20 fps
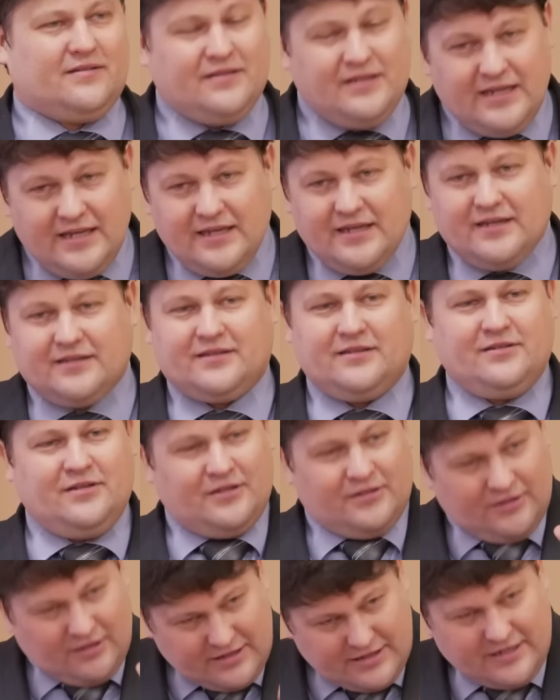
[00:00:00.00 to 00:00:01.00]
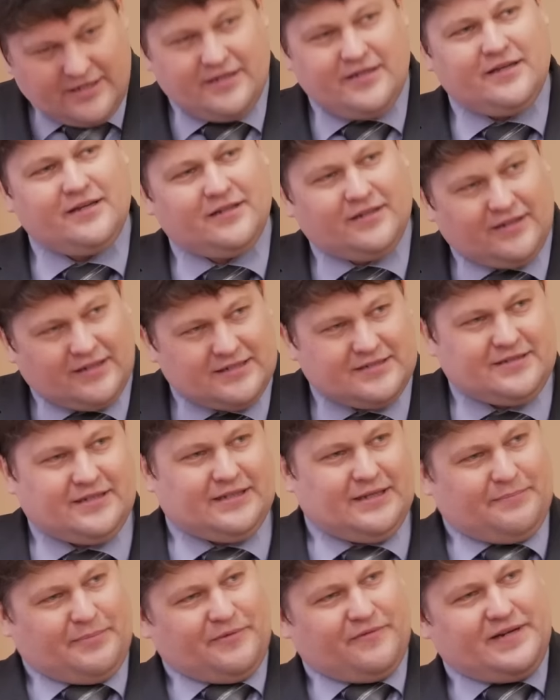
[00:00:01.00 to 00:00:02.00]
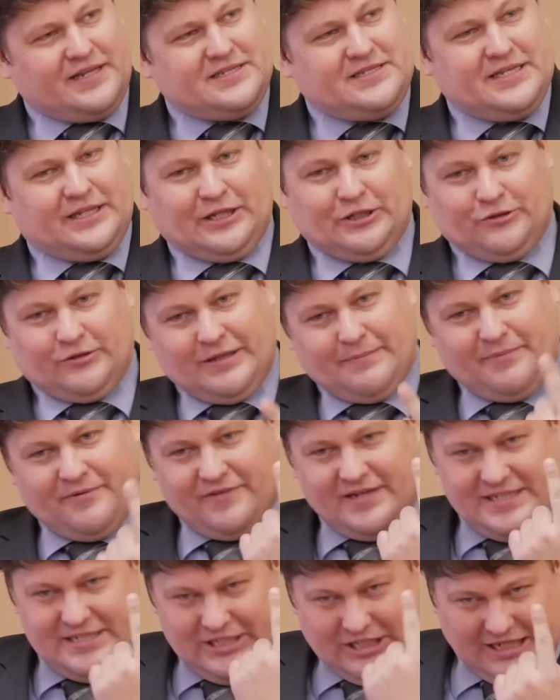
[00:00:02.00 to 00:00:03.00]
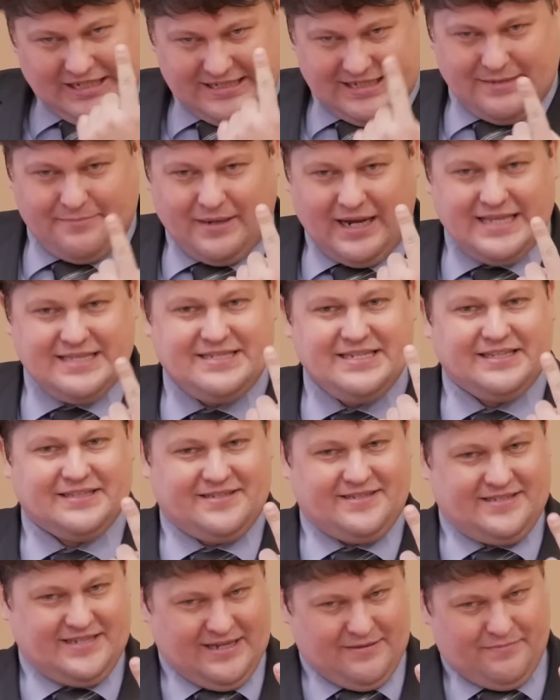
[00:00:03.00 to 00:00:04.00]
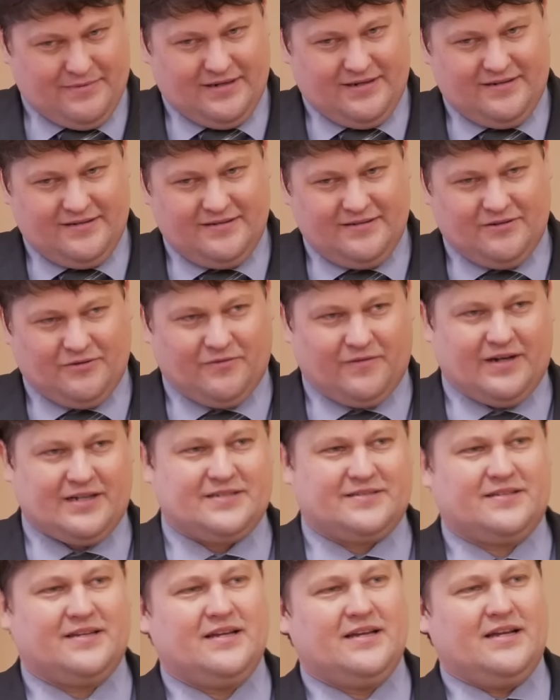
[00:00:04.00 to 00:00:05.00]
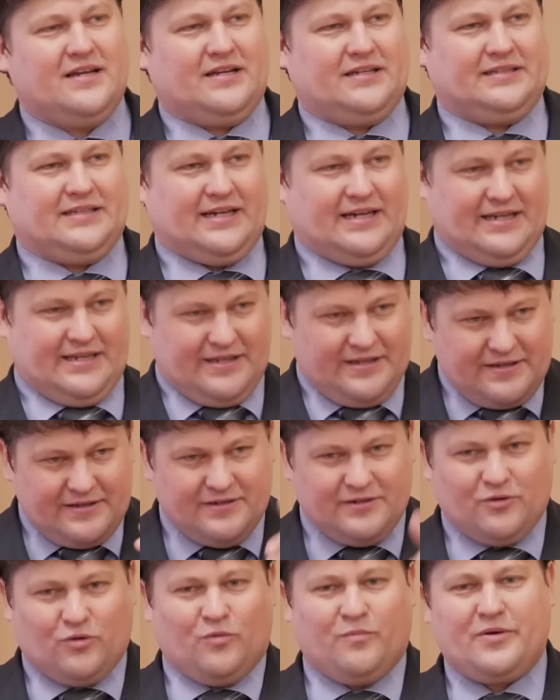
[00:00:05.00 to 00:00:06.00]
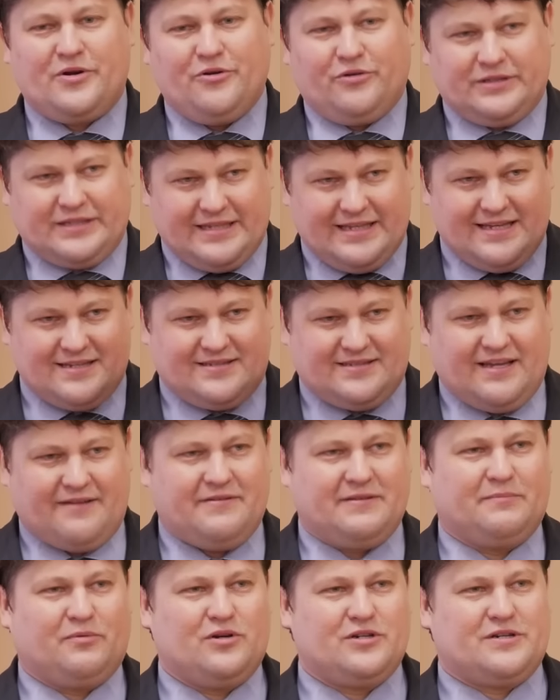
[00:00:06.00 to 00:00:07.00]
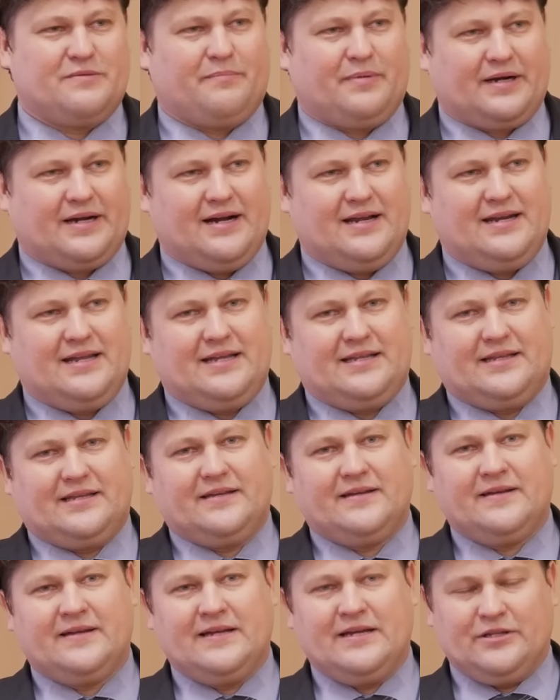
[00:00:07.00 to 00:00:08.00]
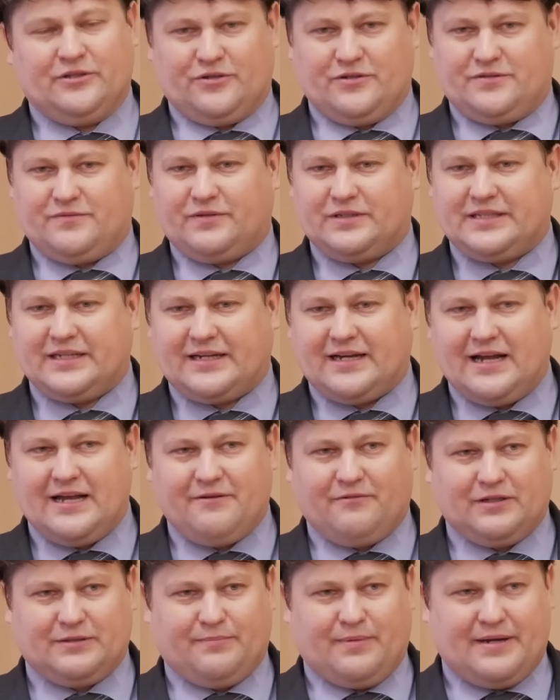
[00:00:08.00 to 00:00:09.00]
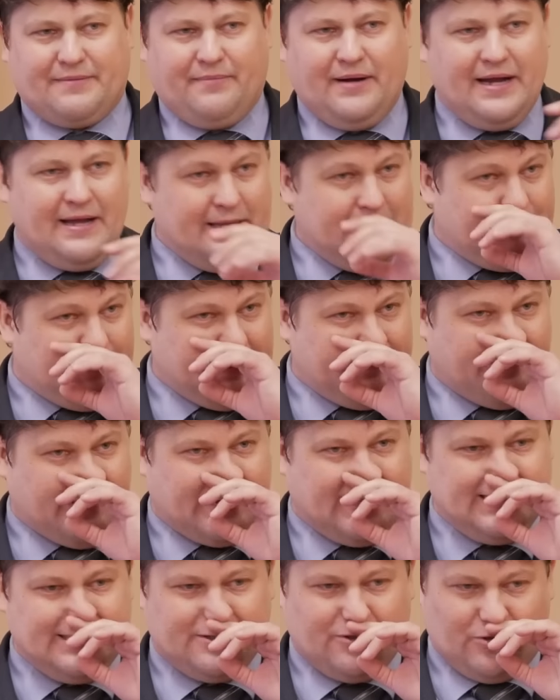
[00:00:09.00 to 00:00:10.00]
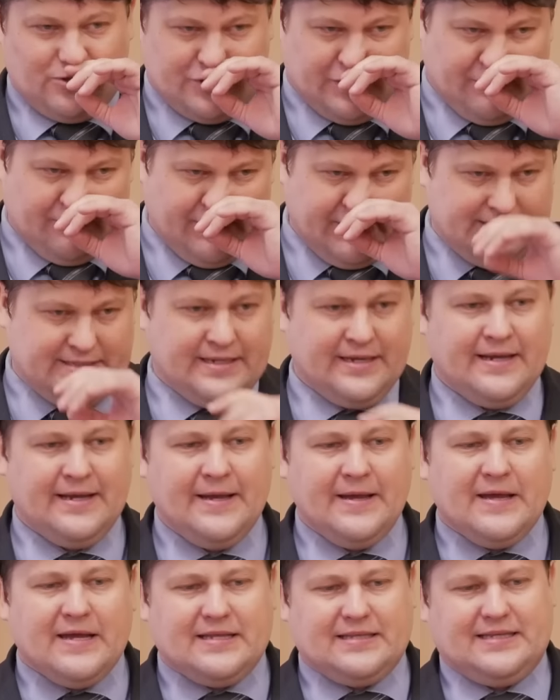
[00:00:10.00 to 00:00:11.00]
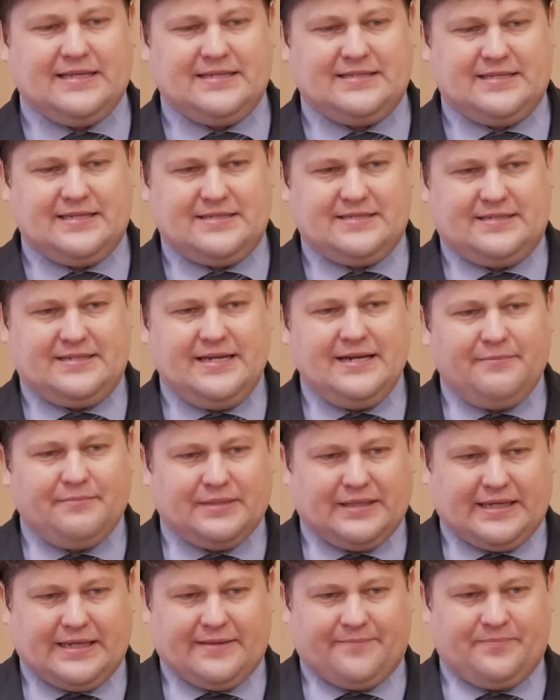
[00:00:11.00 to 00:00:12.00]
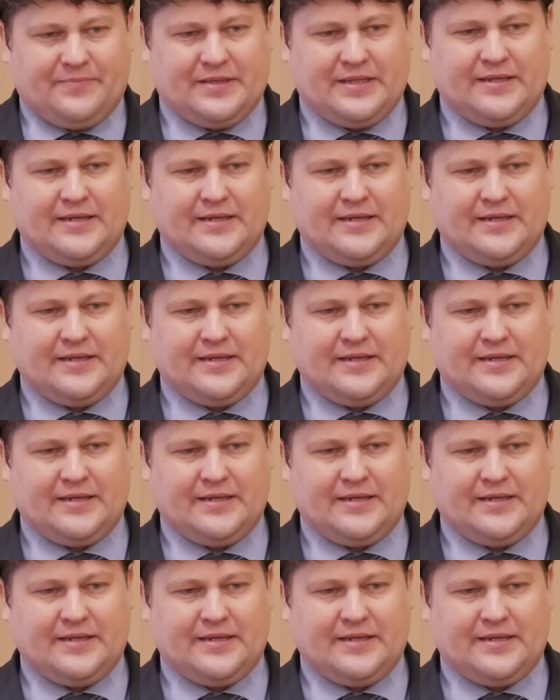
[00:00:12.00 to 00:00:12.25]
Нет, она наелась, она повредила, но она повредит хотя бы один стебель у вас. Да, и умрет и не оставит больше поколений. То есть вот такая вот борьба, и препарат должен быть не системный,